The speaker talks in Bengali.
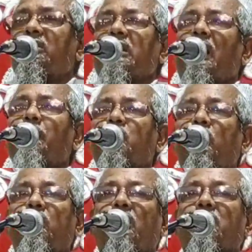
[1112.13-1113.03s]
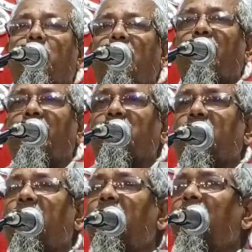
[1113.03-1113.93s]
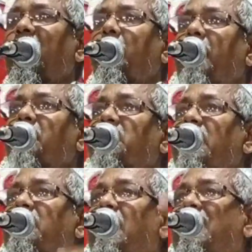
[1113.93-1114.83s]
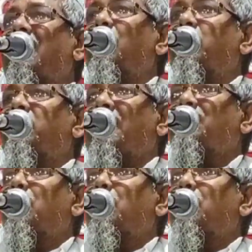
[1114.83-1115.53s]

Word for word: ইসলাম শরীয়তে বলা হয়েছে এই ব্যবসার টাকা হলো তার